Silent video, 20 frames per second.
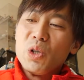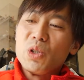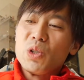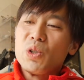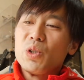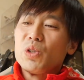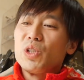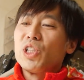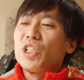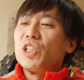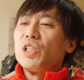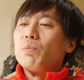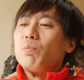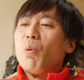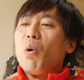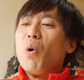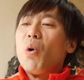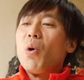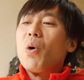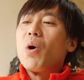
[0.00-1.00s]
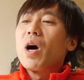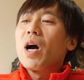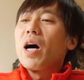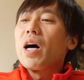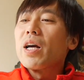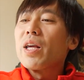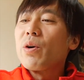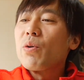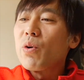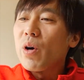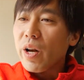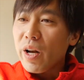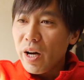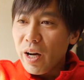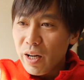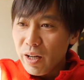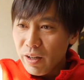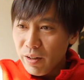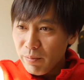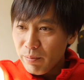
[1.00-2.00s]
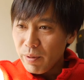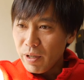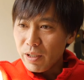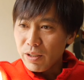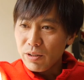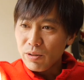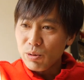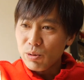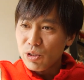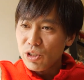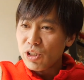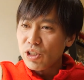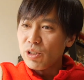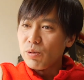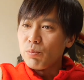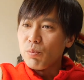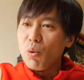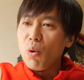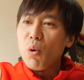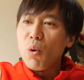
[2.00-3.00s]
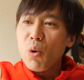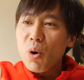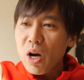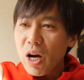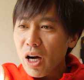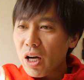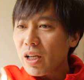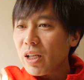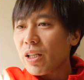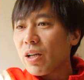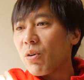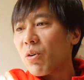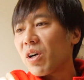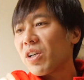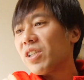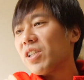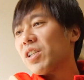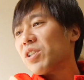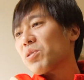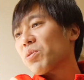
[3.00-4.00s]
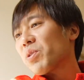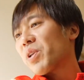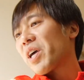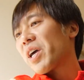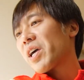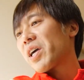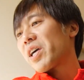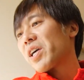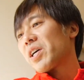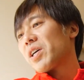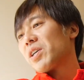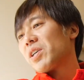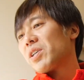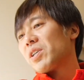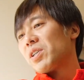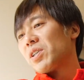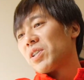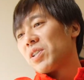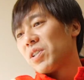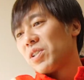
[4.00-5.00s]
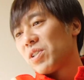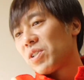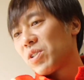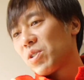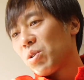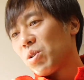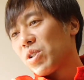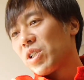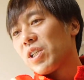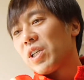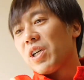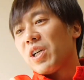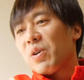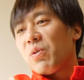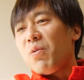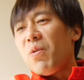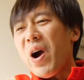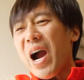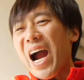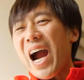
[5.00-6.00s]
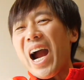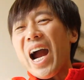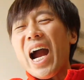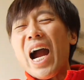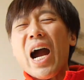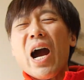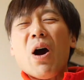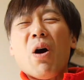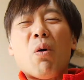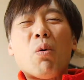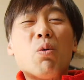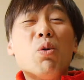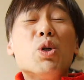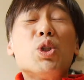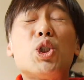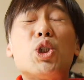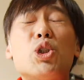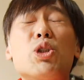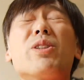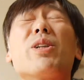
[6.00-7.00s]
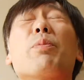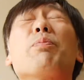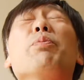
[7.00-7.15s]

掃除機もかけようかなまあ掃除機もかけた方がいいでしょうねそうわあ、お注射